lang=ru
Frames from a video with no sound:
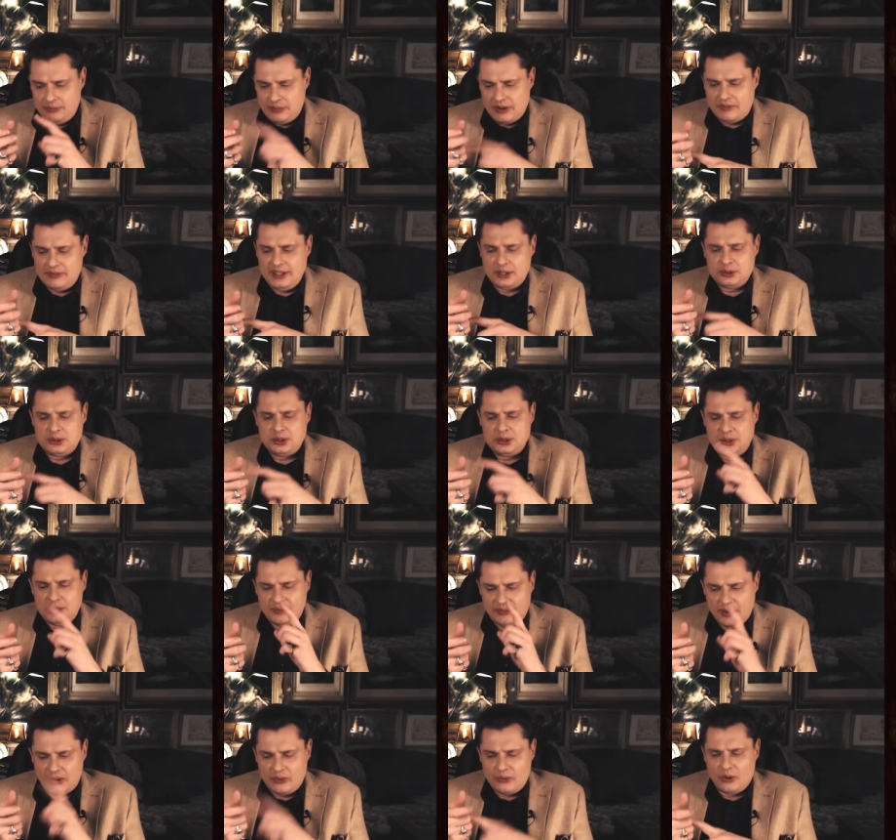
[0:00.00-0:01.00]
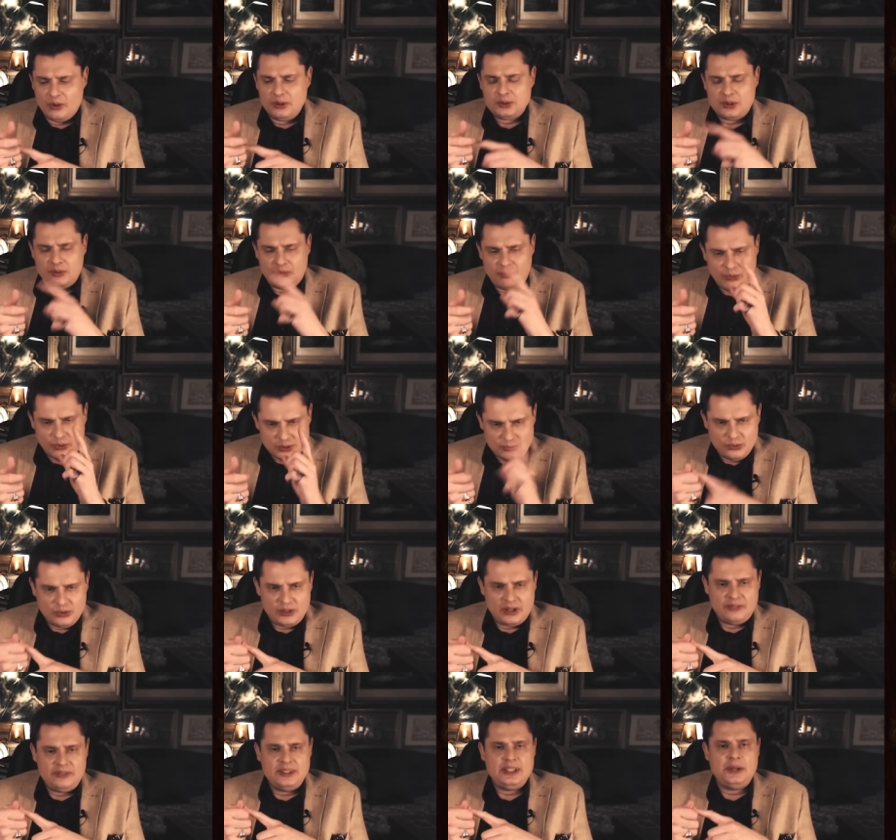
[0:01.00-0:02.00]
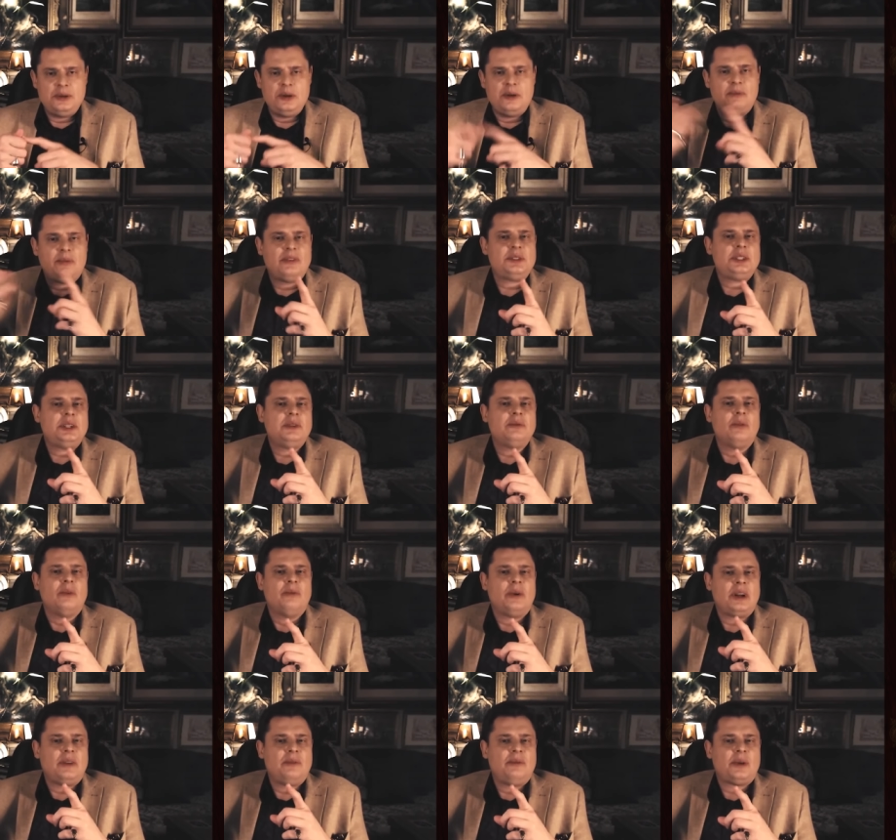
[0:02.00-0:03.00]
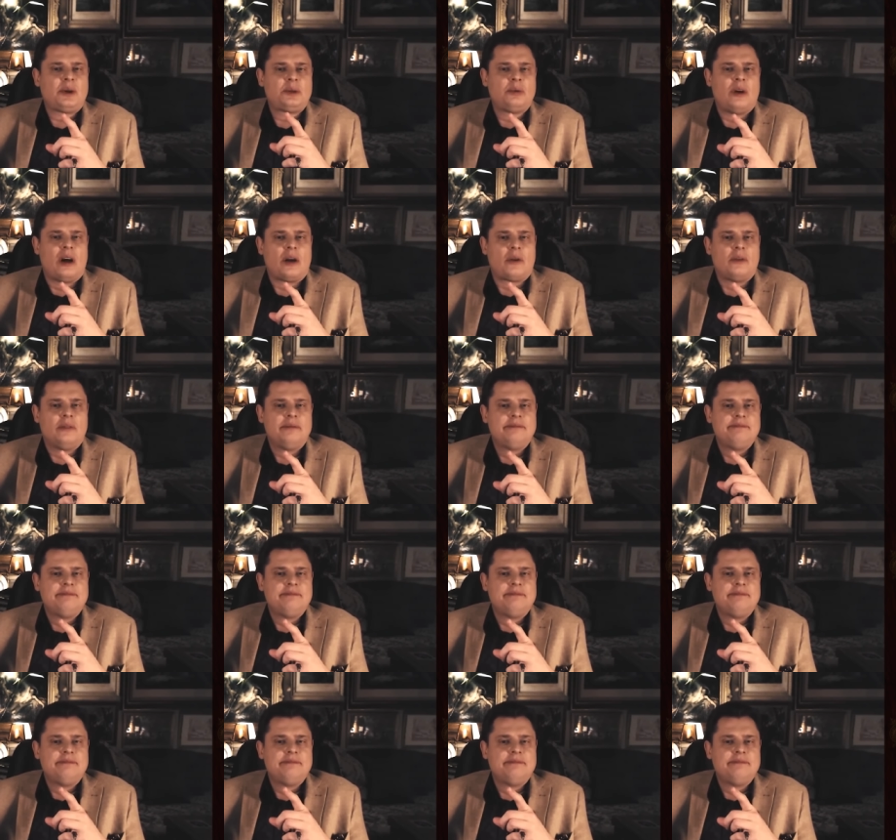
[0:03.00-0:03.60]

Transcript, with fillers: по внешности, по голосу, по звуковедению, по всему, по репертуару.